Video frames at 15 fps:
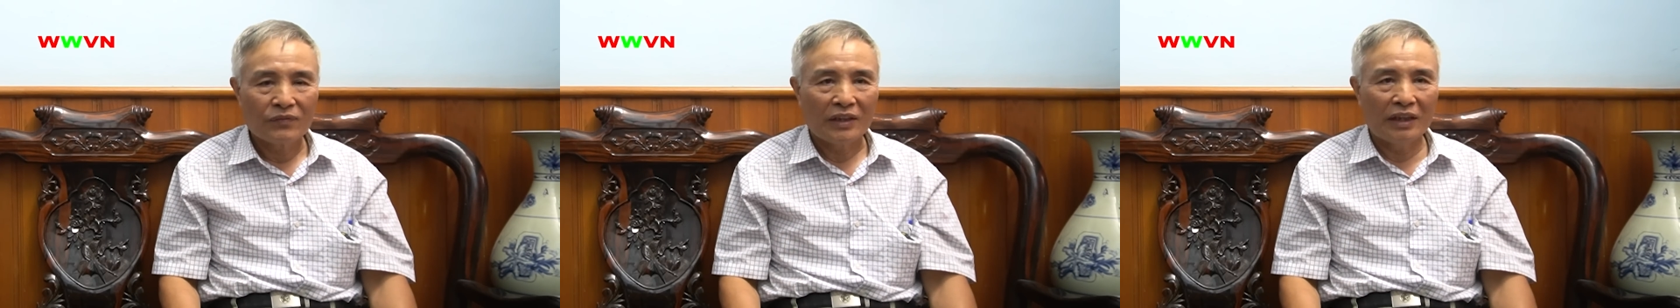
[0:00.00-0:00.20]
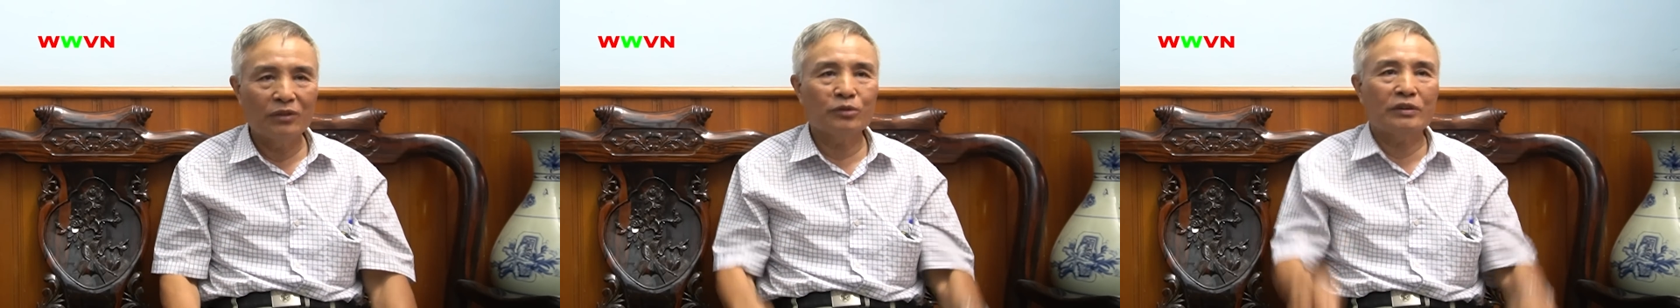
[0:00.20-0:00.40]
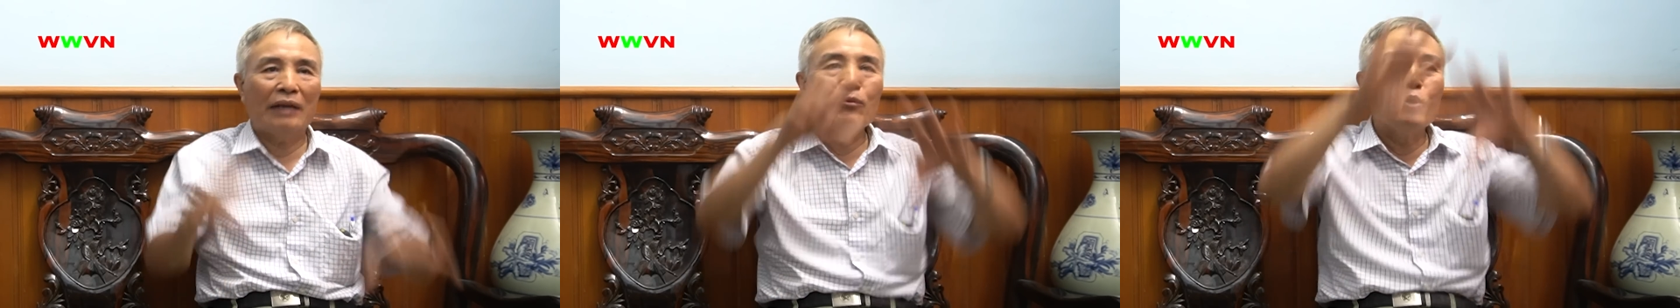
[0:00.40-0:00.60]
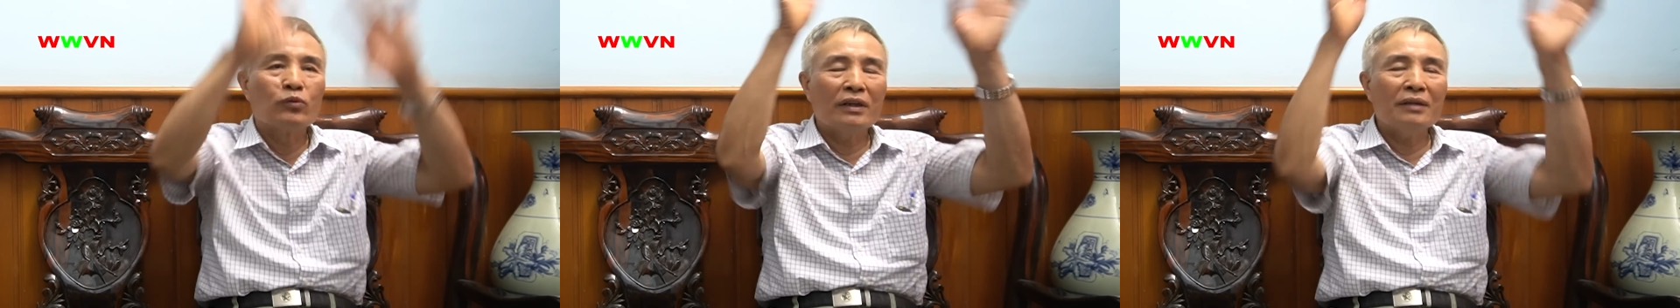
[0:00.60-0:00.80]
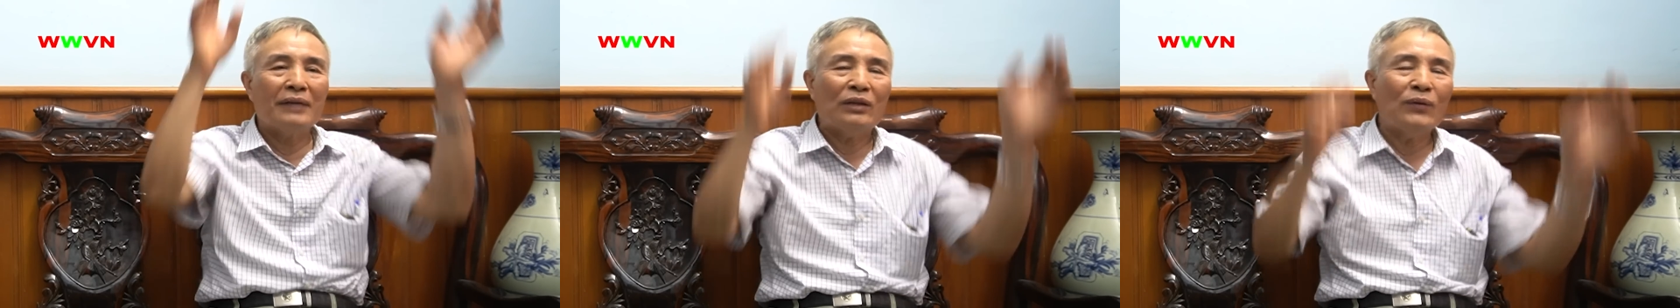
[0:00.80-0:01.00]
Thì nó cháy
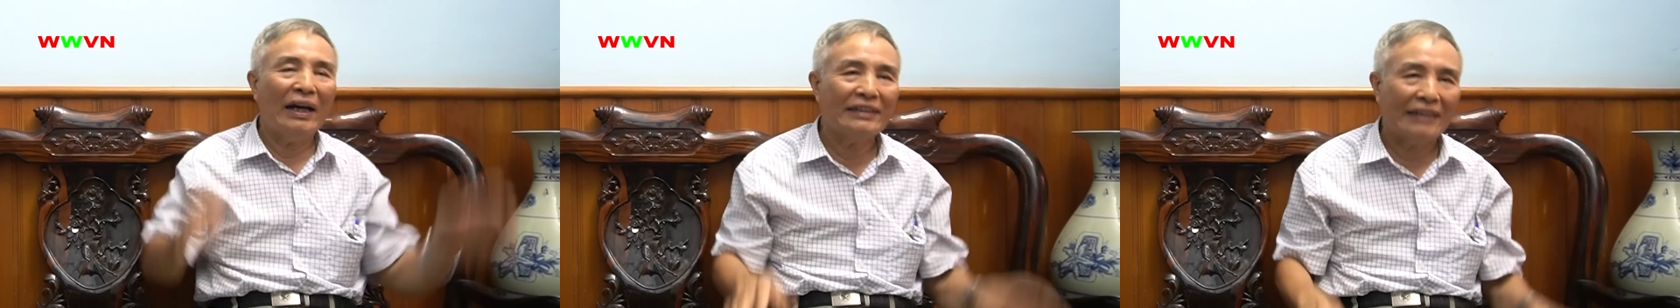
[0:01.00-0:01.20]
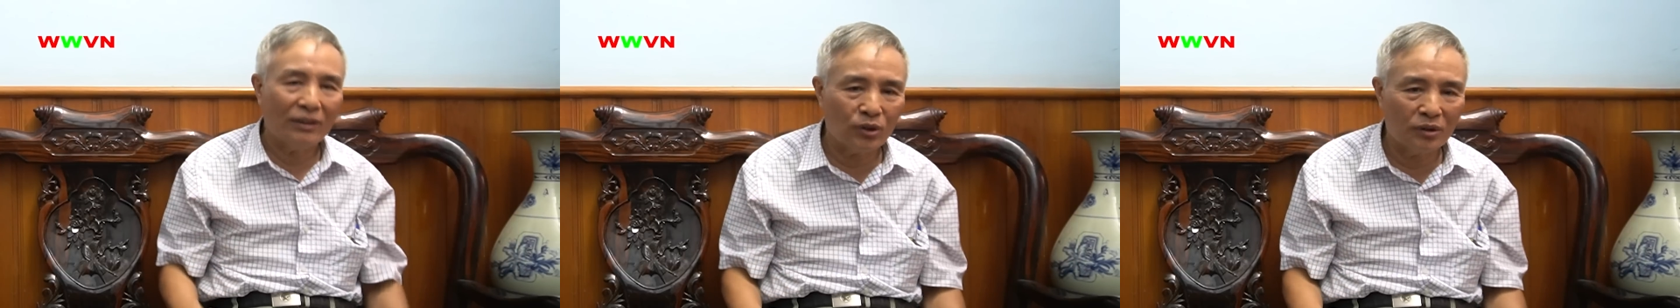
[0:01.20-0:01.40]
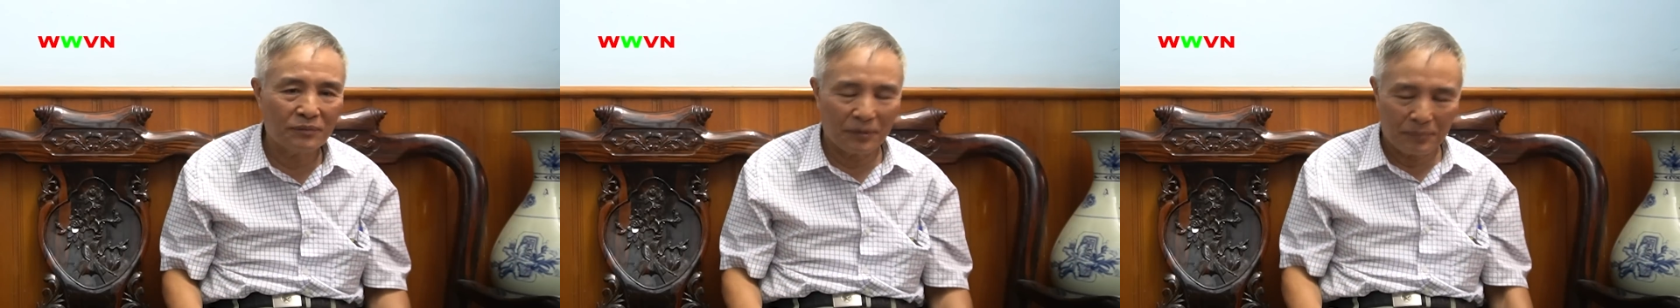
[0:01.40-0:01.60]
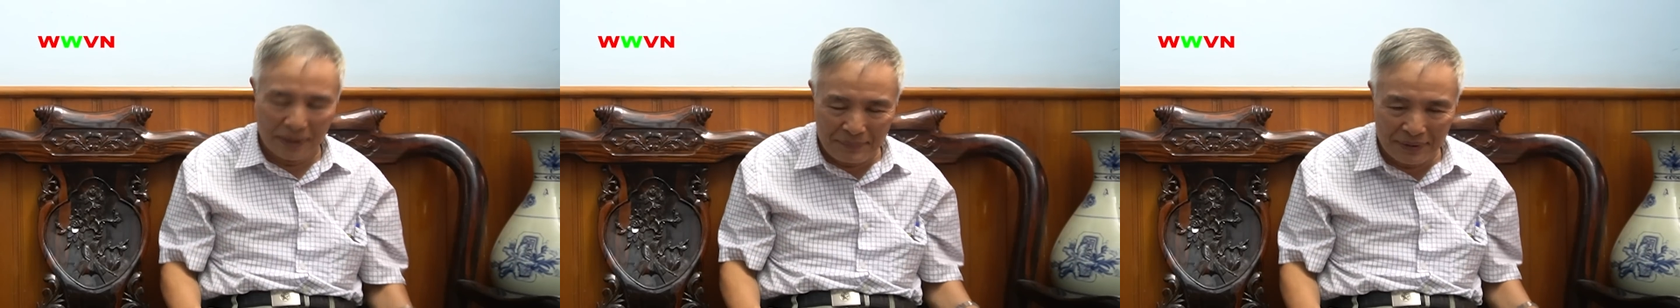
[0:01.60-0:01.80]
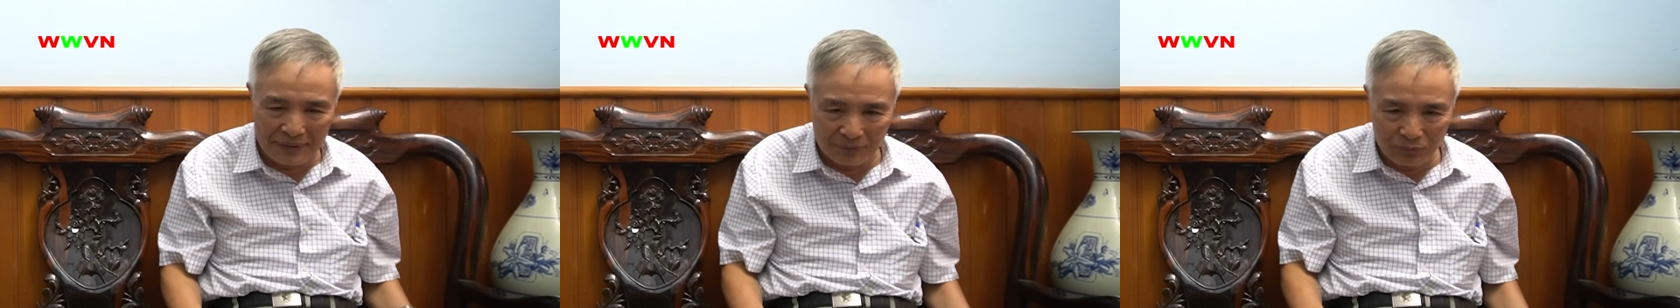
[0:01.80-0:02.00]
bùng với anh hoa cháy rồi, mà mẹ
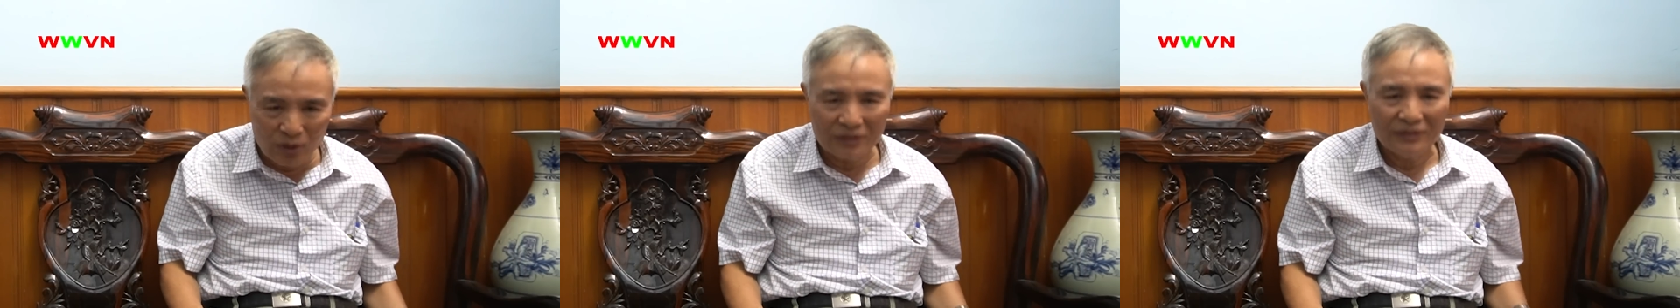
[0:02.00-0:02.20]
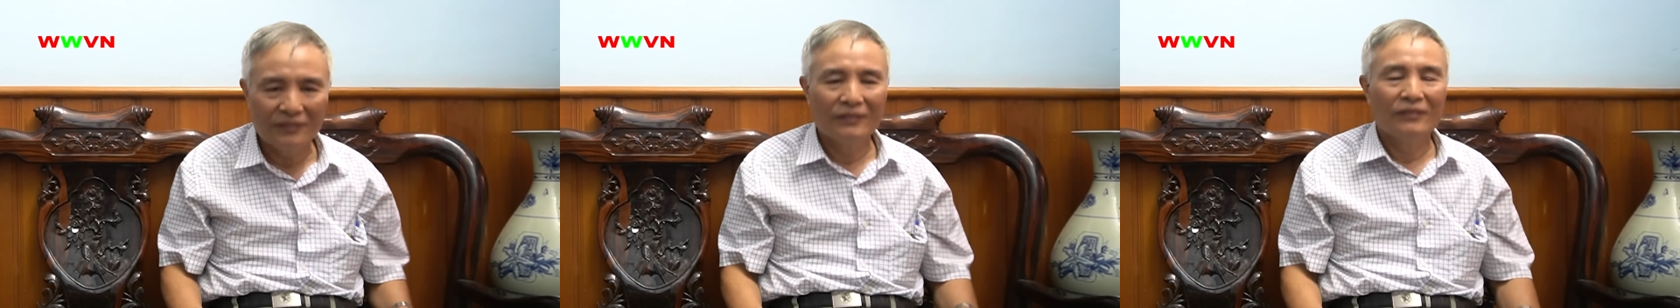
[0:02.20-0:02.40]
mày nằm xuống.